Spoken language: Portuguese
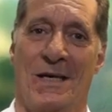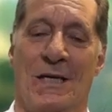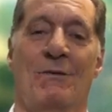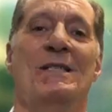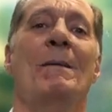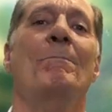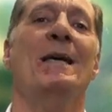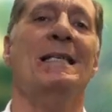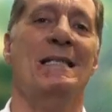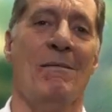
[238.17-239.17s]
que você
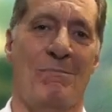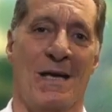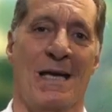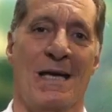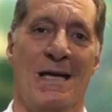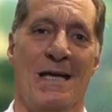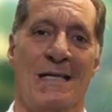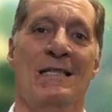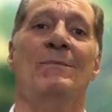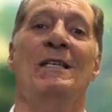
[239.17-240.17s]
perceber que não